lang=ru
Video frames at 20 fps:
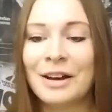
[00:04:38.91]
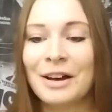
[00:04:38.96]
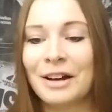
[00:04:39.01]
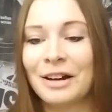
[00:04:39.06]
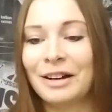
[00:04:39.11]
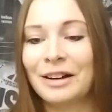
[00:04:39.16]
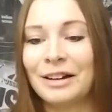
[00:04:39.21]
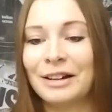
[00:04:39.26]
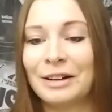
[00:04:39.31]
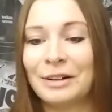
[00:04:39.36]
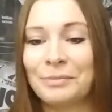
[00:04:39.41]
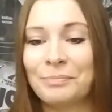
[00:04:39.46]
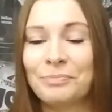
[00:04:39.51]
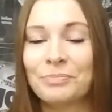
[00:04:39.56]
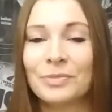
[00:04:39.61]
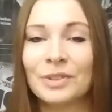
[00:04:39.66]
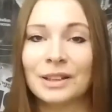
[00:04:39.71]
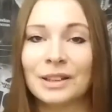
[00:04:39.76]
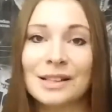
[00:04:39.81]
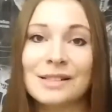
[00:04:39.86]
а,
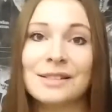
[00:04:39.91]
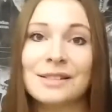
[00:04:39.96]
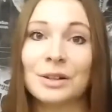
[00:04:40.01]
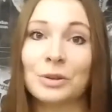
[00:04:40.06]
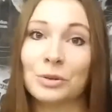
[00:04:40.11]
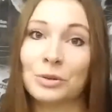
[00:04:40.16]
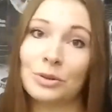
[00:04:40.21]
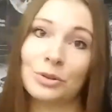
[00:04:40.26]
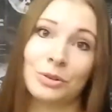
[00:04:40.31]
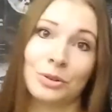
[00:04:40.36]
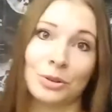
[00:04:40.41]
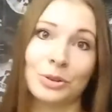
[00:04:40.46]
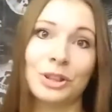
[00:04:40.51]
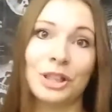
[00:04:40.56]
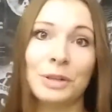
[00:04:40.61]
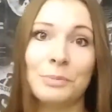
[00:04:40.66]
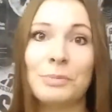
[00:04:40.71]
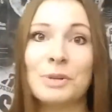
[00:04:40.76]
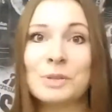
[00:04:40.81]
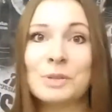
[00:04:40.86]
классные
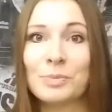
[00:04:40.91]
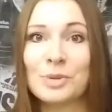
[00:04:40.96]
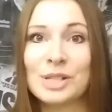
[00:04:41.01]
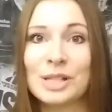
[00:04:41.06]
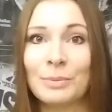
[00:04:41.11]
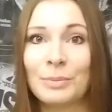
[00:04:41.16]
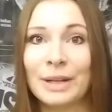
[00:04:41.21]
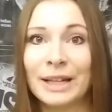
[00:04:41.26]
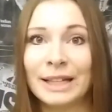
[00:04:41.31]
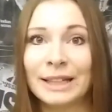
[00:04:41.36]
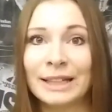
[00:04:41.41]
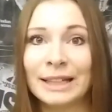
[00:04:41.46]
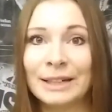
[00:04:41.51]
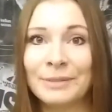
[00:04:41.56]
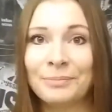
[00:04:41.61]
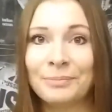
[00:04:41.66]
крутые приспособления.